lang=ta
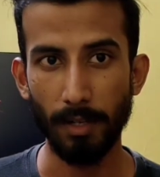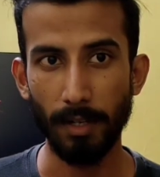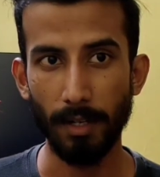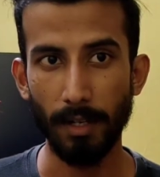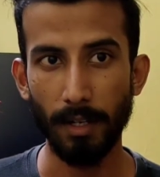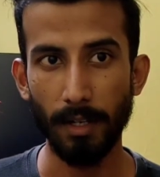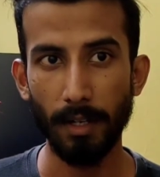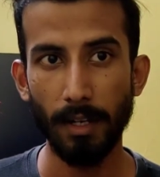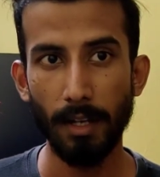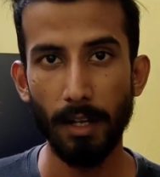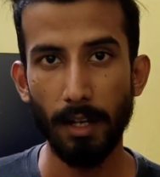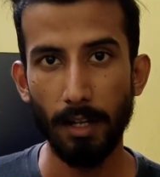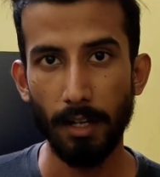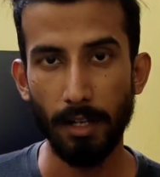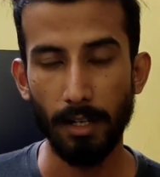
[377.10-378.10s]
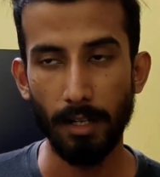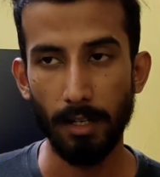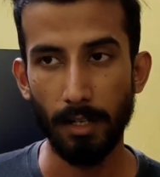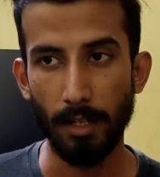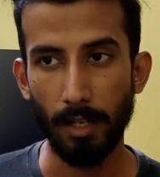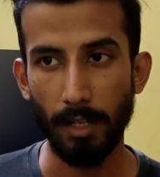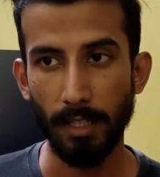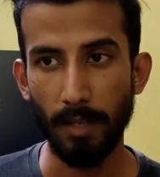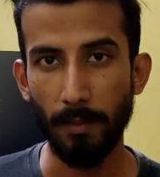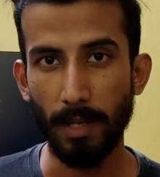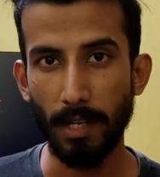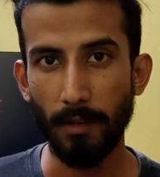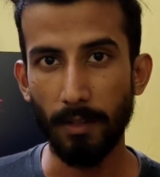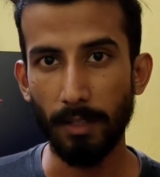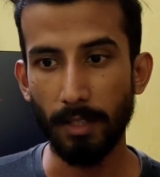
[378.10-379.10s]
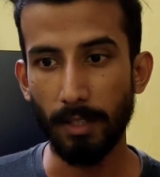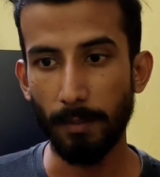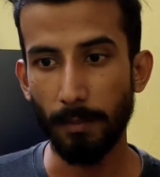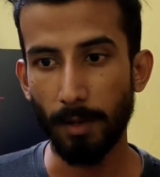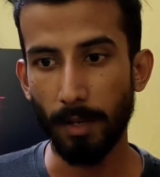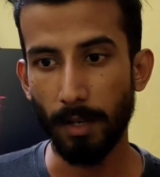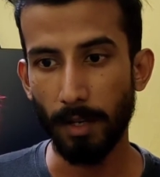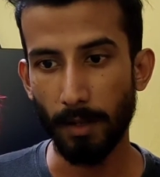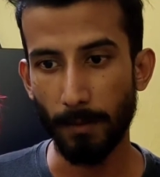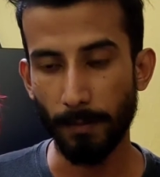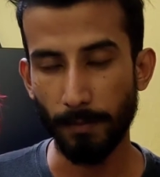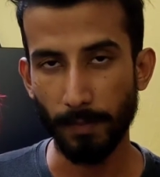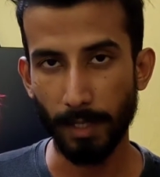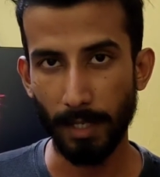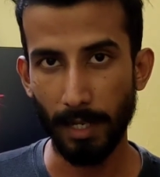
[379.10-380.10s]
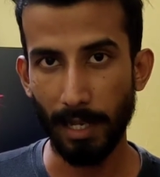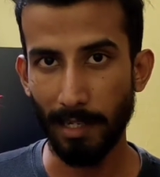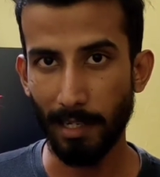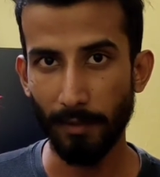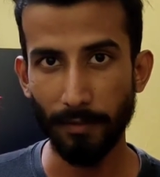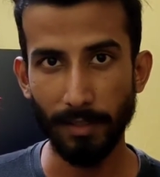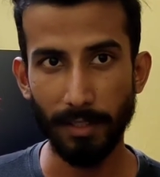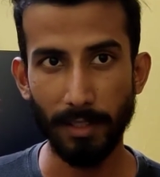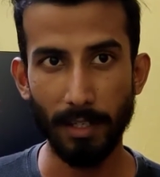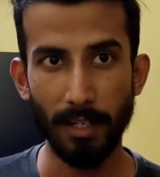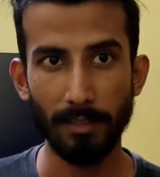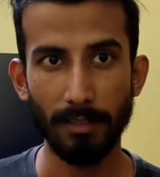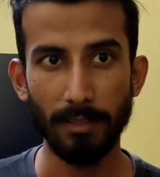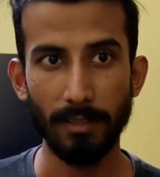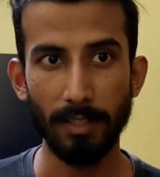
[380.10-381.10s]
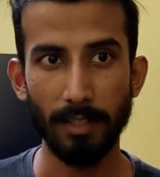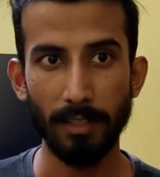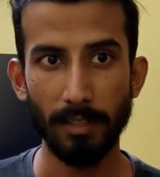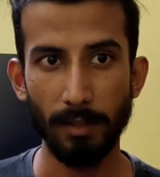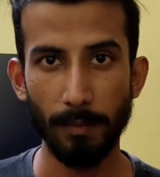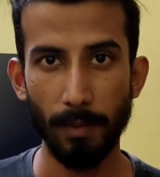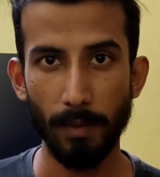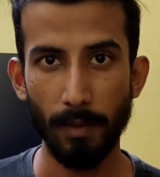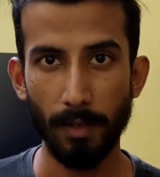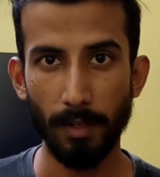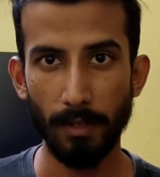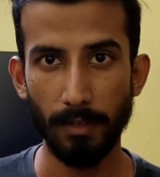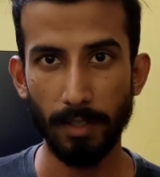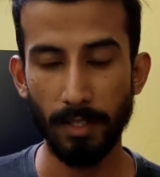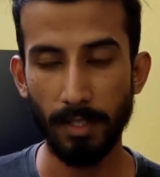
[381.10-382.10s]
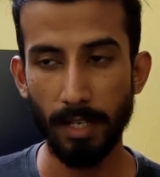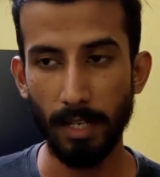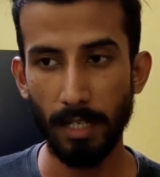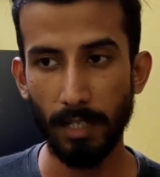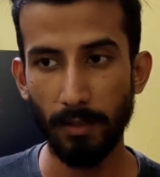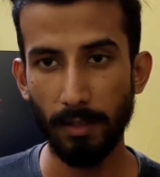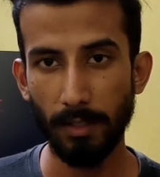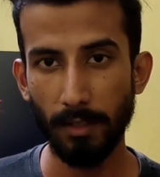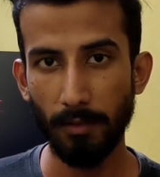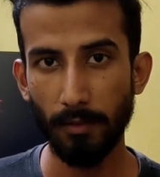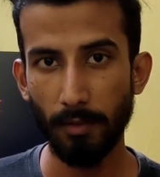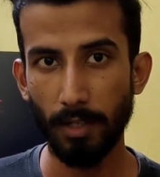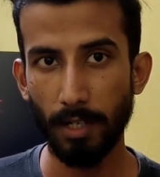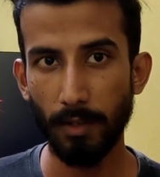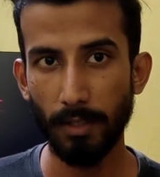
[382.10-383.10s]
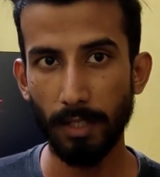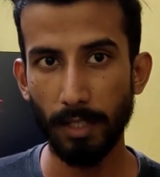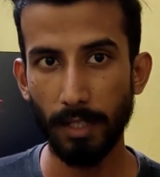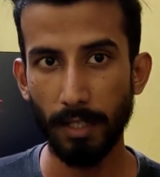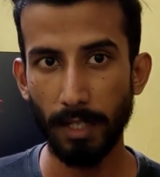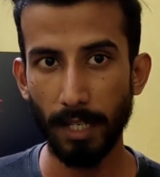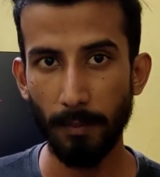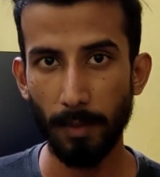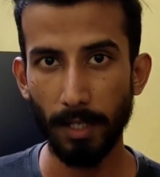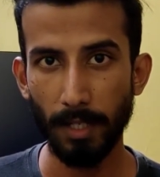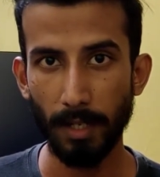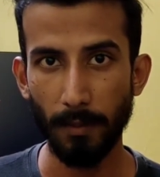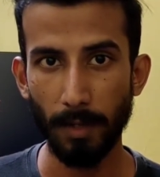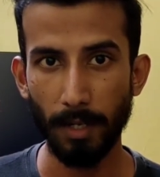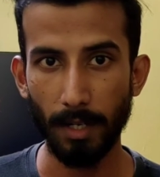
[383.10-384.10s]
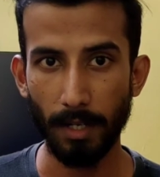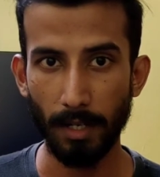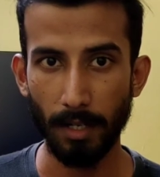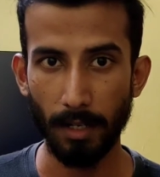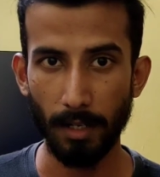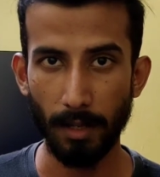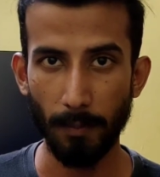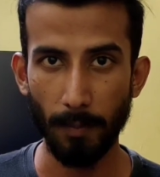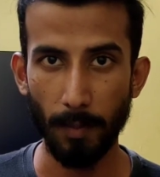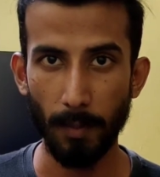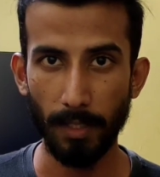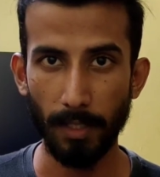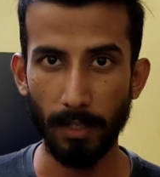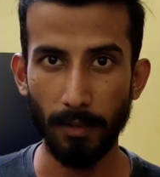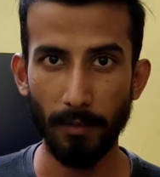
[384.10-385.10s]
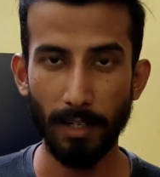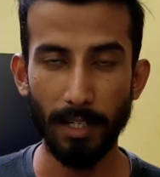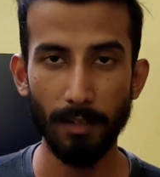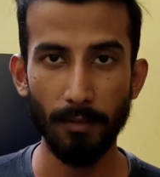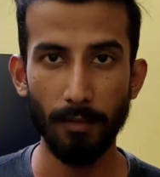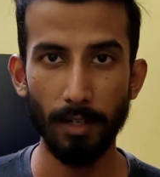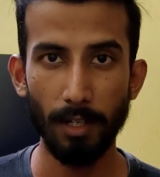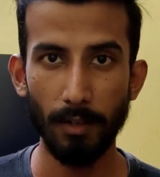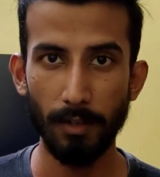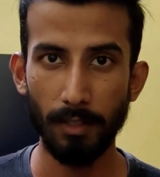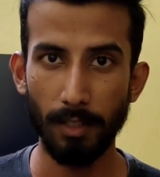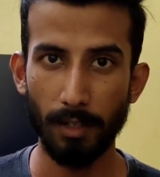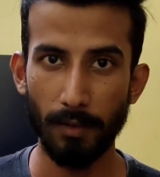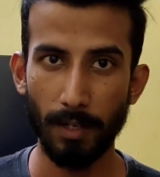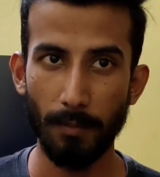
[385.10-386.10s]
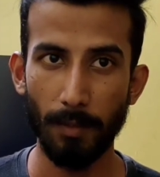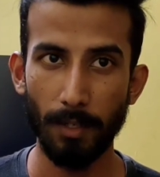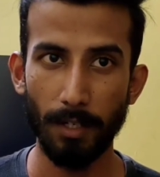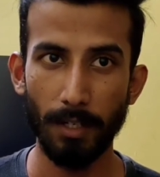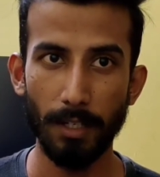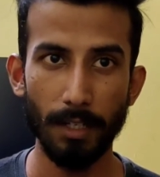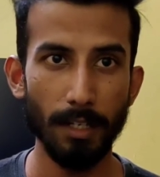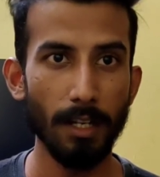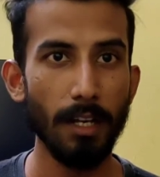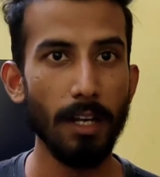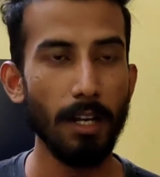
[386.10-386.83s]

சொல்கிறாங்க அதே மாதிரி வந்து இப்போ லேக் ஆஃப் ஃபிசிக்கல் எக்ஸசைஸ் இப்போ இந்த சரியான வந்து ஃபுட்டை வந்து இன்டேக் பண்ணியிருக்க மாட்டாங்க எப்போ பார்த்தாலும் வீட்டு ஃபுட்டை வந்து அவாய்ட் பண்ணிட்டு